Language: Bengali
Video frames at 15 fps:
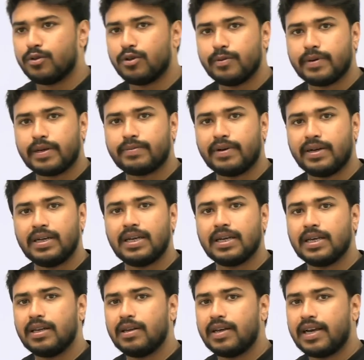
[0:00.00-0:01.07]
দুইবার ফাইনাল
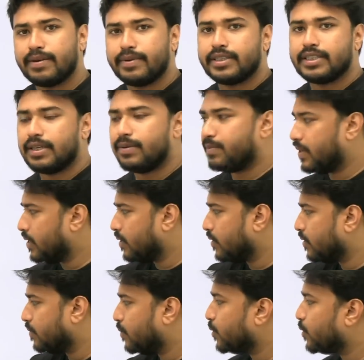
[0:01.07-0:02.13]
খেললে একবার চ্যাম্পিয়ন
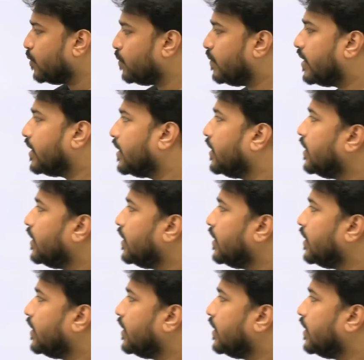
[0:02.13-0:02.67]
হয়েছে প্রথমবার